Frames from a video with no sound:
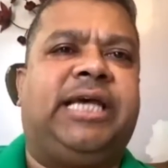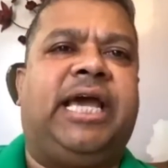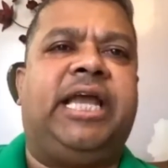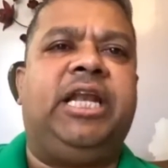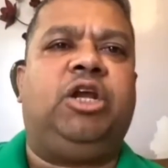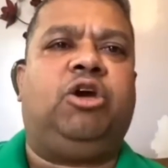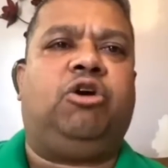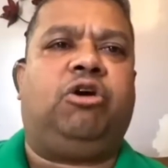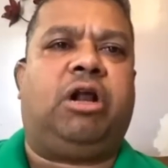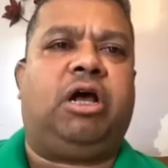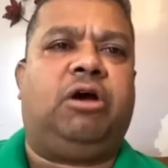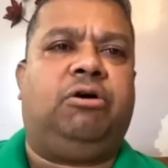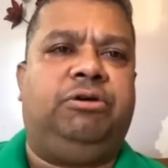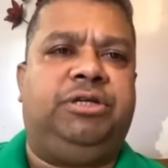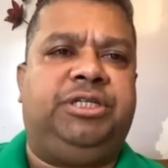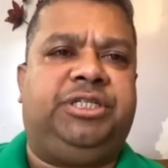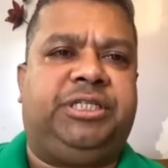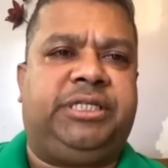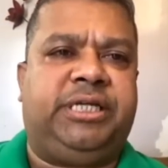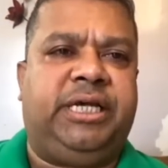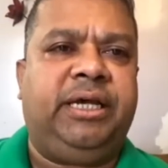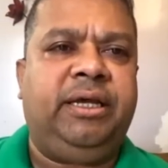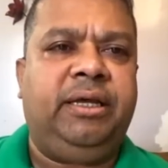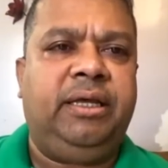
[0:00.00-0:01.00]
অ্যাসাইন করা
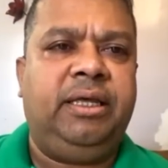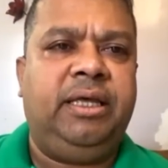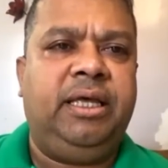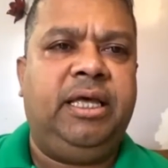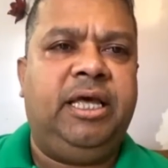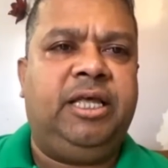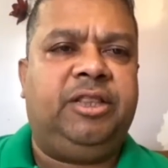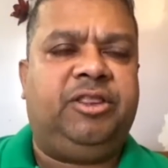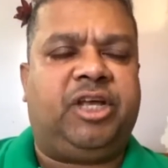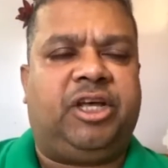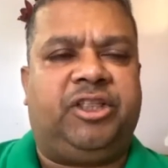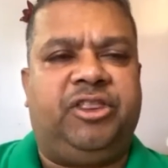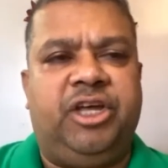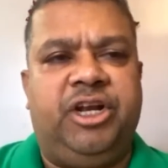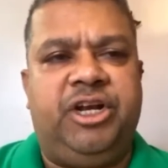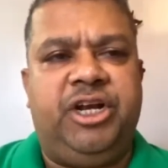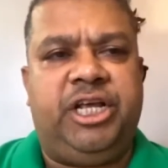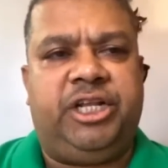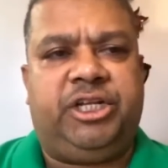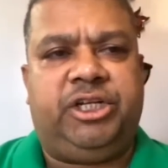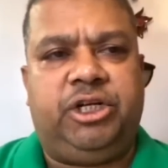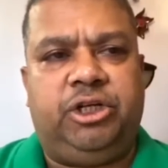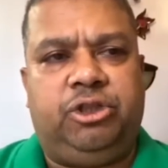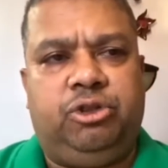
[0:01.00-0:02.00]
হয়েছে তাদের
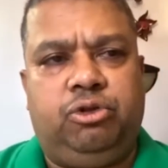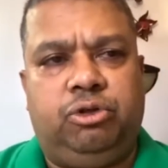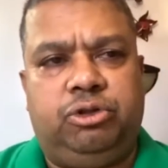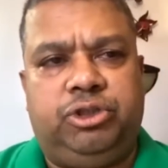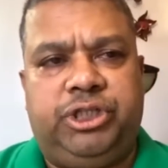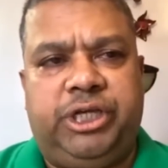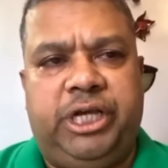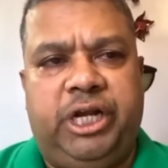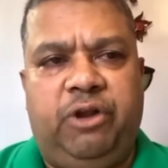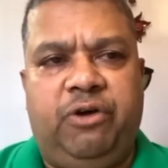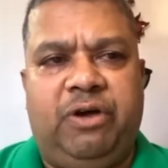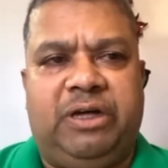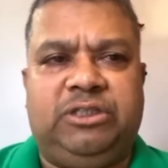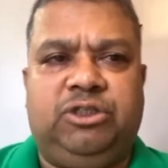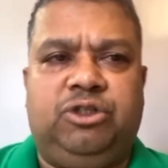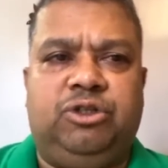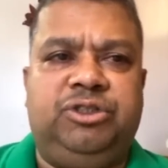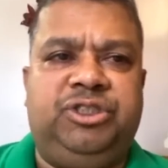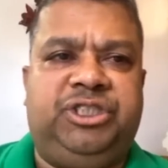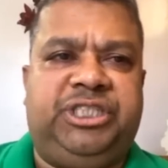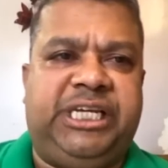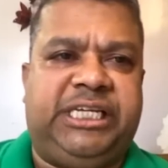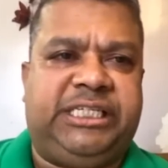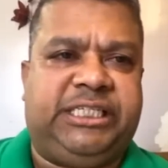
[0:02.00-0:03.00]
নেতৃত্ব ছিল
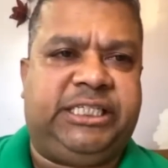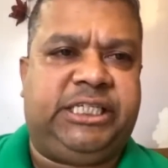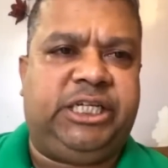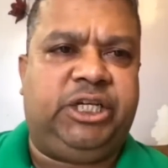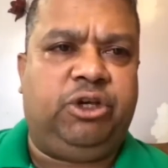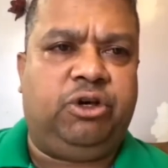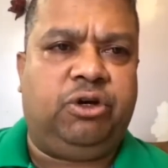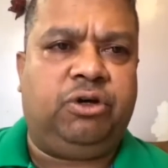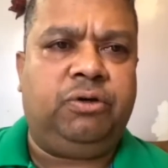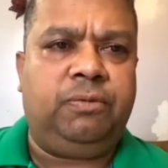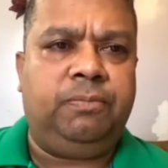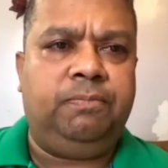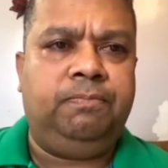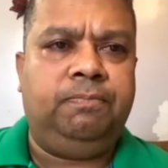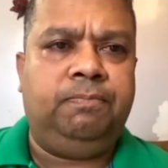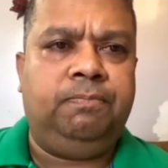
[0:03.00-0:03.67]
একজন জেসিও